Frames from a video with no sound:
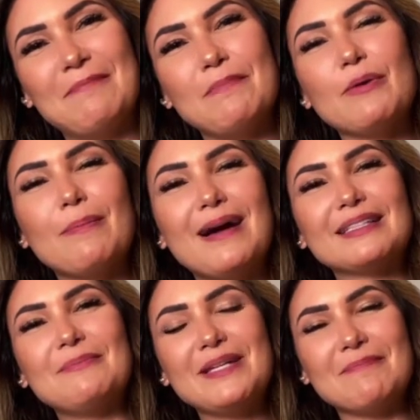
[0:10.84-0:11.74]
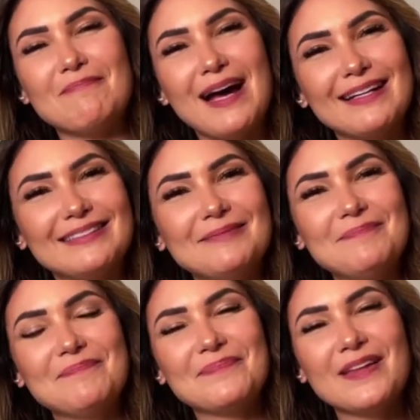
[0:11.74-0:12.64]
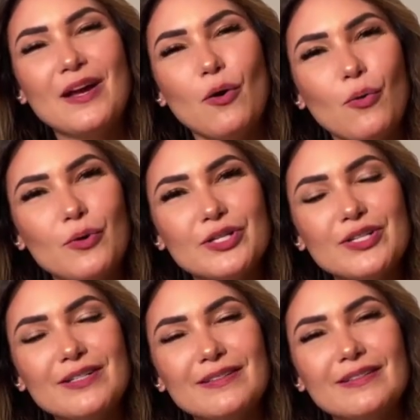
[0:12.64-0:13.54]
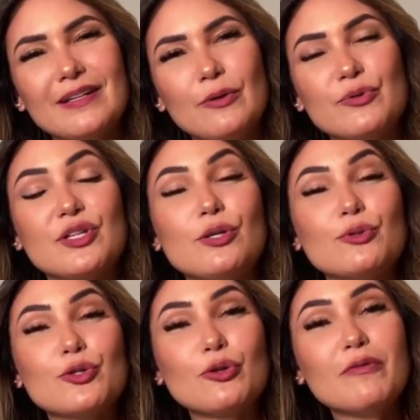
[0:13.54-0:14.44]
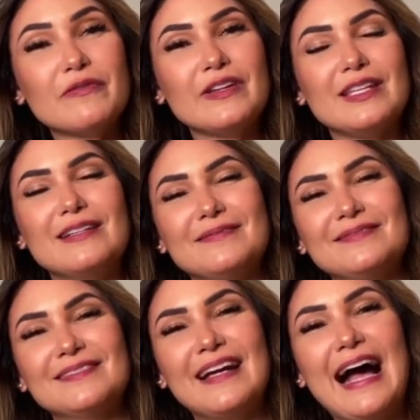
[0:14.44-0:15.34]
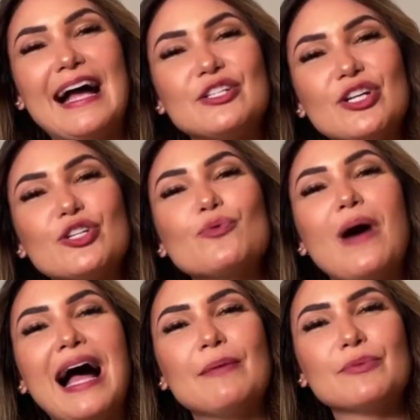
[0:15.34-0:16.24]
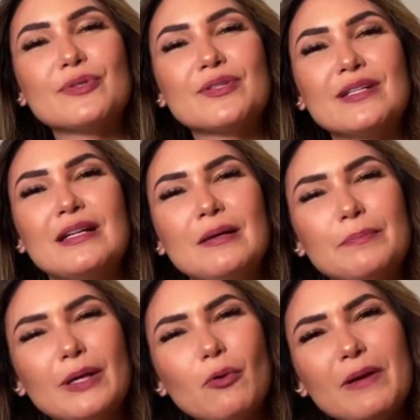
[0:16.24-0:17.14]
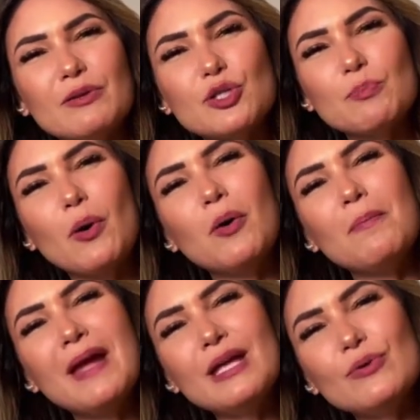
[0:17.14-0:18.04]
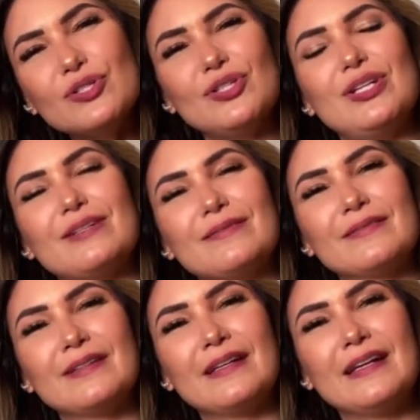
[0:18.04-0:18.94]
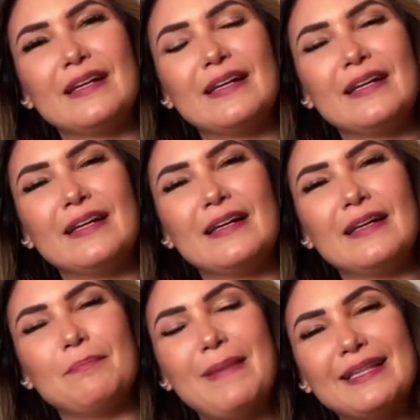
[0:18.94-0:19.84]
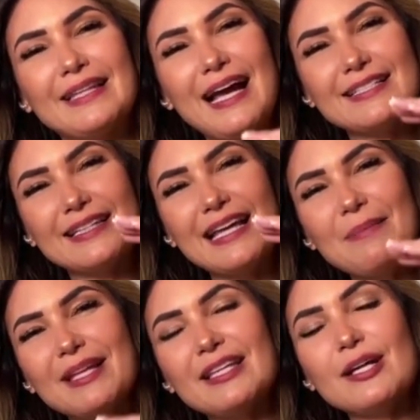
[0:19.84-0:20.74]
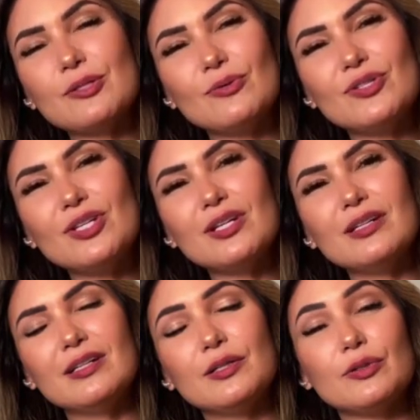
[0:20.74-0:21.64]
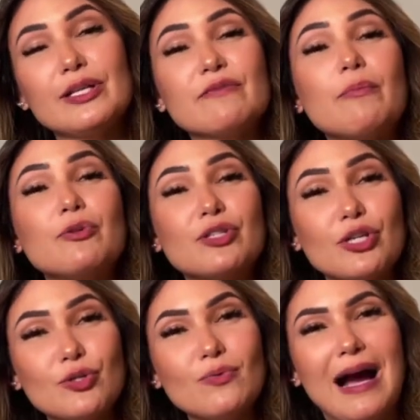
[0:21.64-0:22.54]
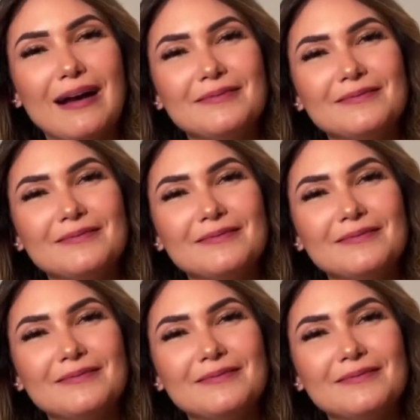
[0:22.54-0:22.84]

Meu amado e minha amada, hoje o Senhor nos convida a jejuarmos pelo menos por meio-dia. Metade até a metade do dia nós vamos jejuar.